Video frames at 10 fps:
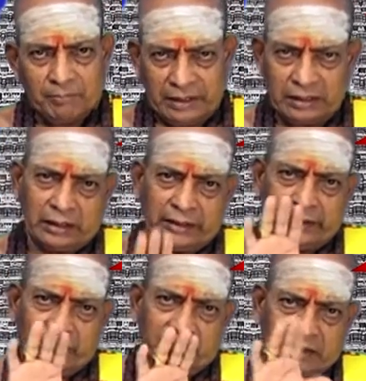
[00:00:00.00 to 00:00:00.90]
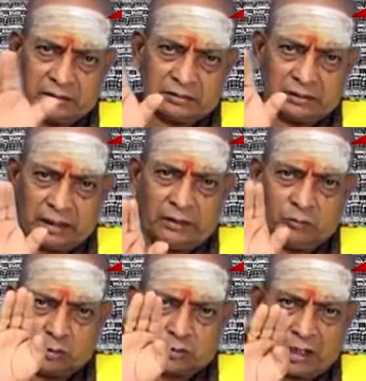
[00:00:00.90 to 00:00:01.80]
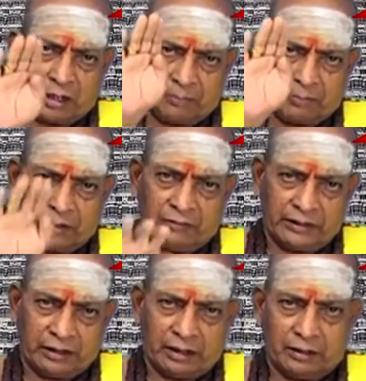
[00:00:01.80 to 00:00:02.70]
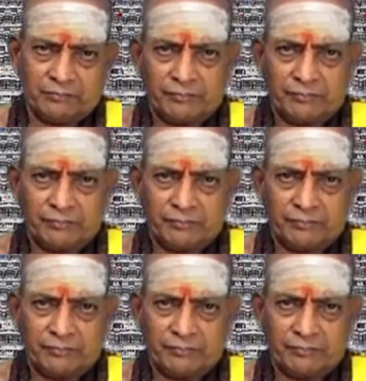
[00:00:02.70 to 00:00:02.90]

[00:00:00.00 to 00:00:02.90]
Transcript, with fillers: பெங்கினி மாதத்திலே உத்தர பெருவிழா